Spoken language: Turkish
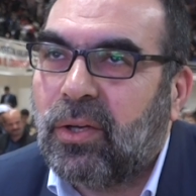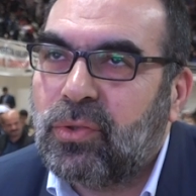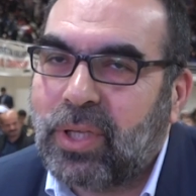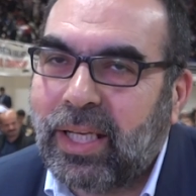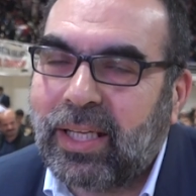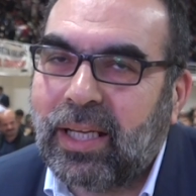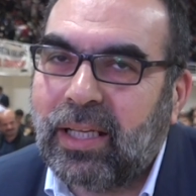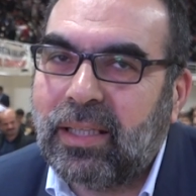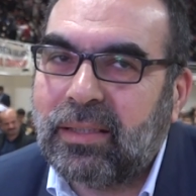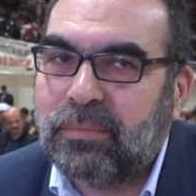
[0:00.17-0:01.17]

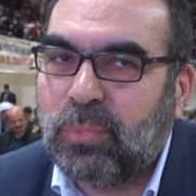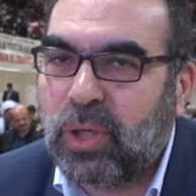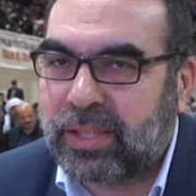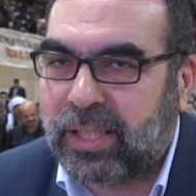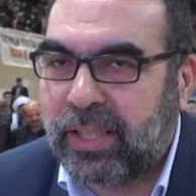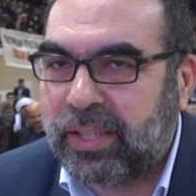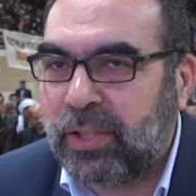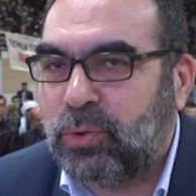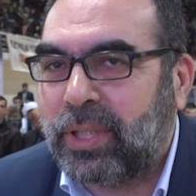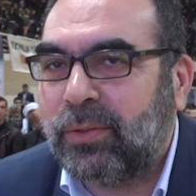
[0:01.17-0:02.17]
Öncelikle bu
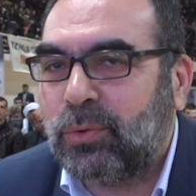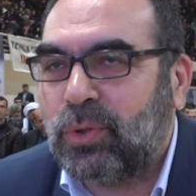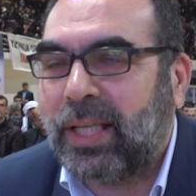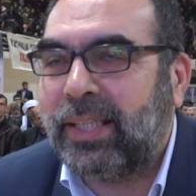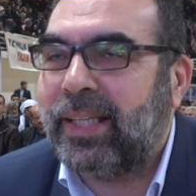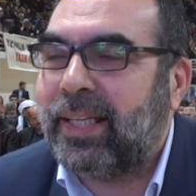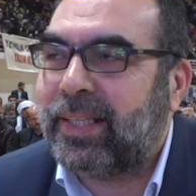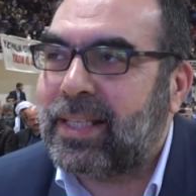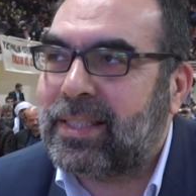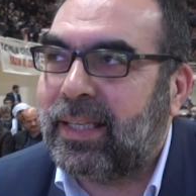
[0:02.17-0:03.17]
etkinliği düzenleyen
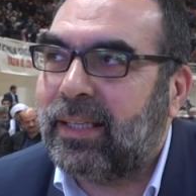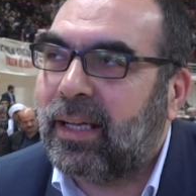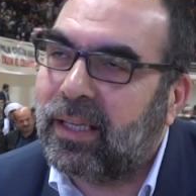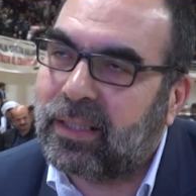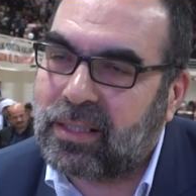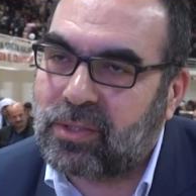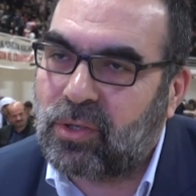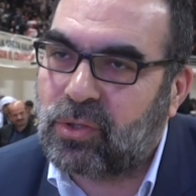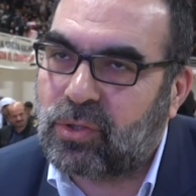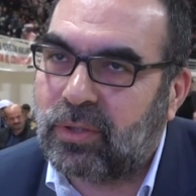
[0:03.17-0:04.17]
herkese Allah razı
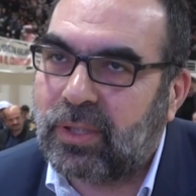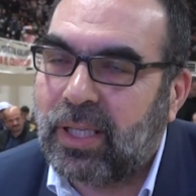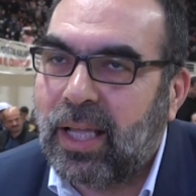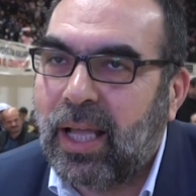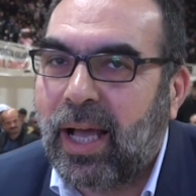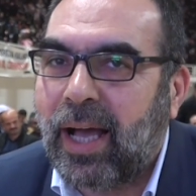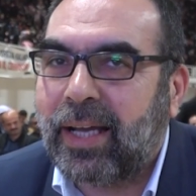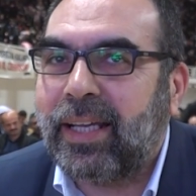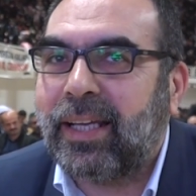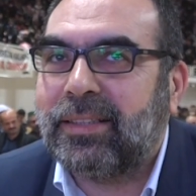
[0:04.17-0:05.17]
olsun.
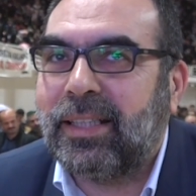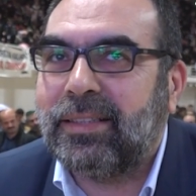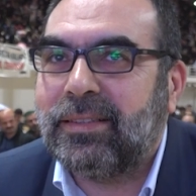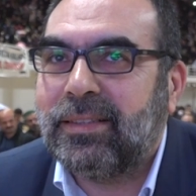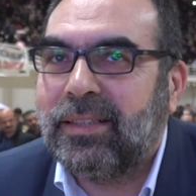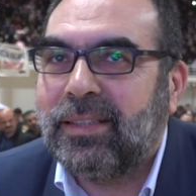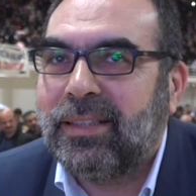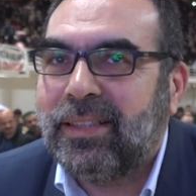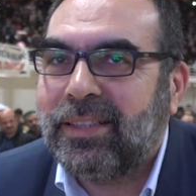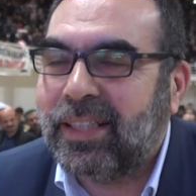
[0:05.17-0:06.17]
Hakikaten
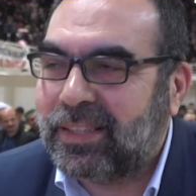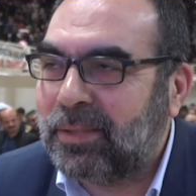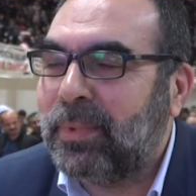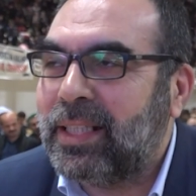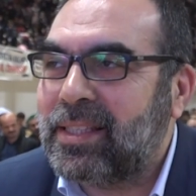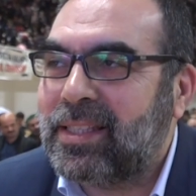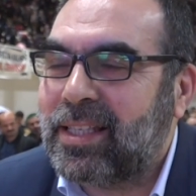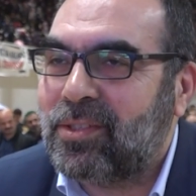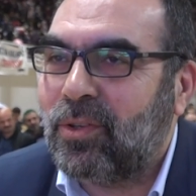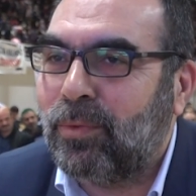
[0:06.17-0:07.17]
yetimlerin
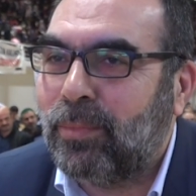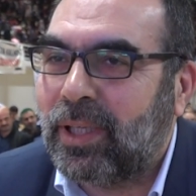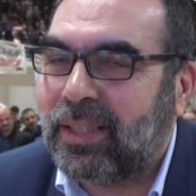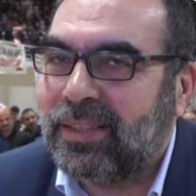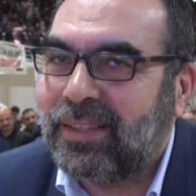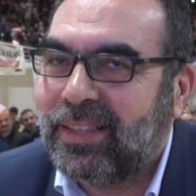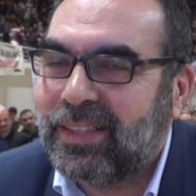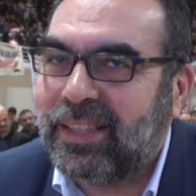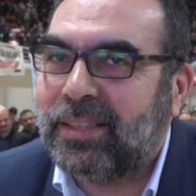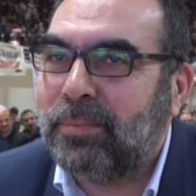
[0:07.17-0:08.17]
sesi olmak,
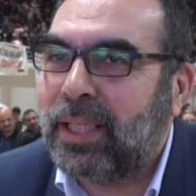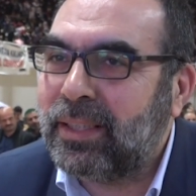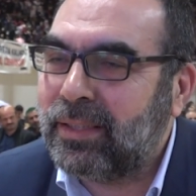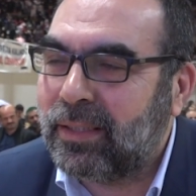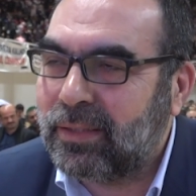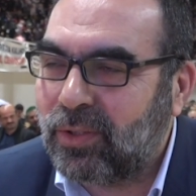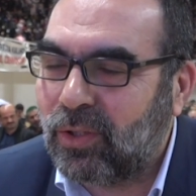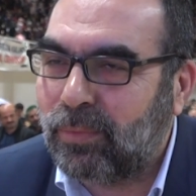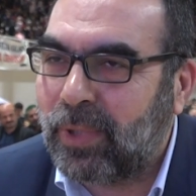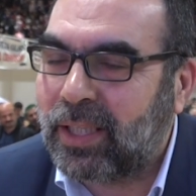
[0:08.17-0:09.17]
yetimlerin yanında
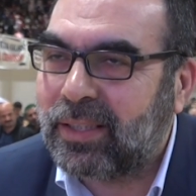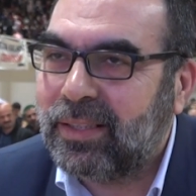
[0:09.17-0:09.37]
olmak,